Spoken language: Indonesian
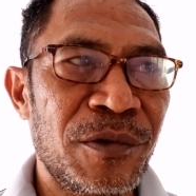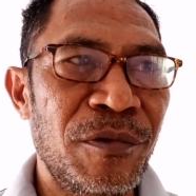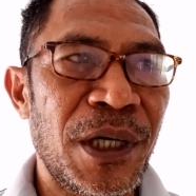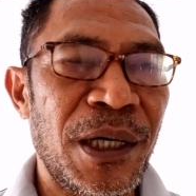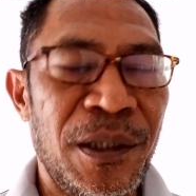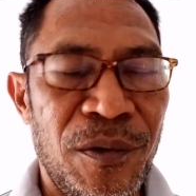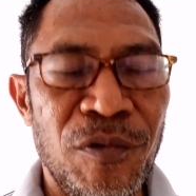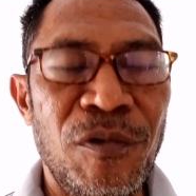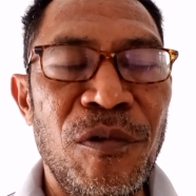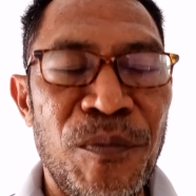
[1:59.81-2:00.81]
ajuda
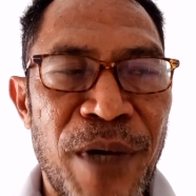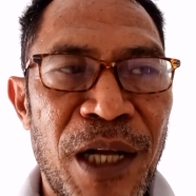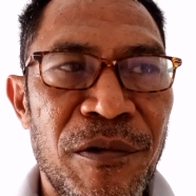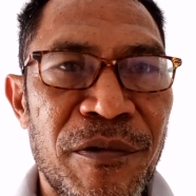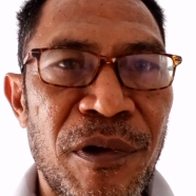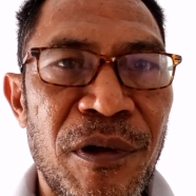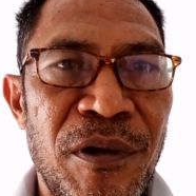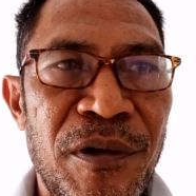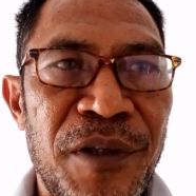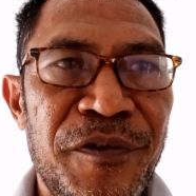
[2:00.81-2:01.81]
uno malus
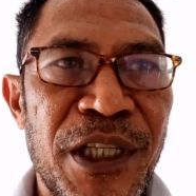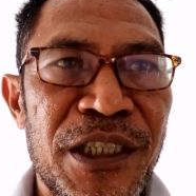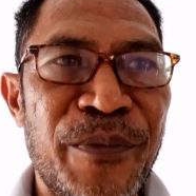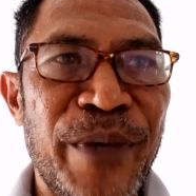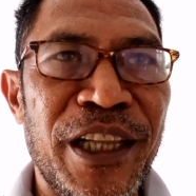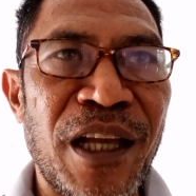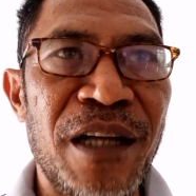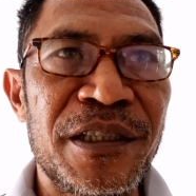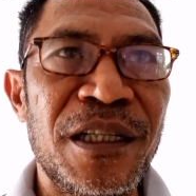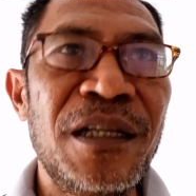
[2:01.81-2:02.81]
sesen de
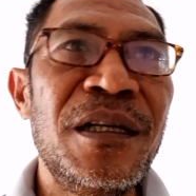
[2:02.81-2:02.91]
salto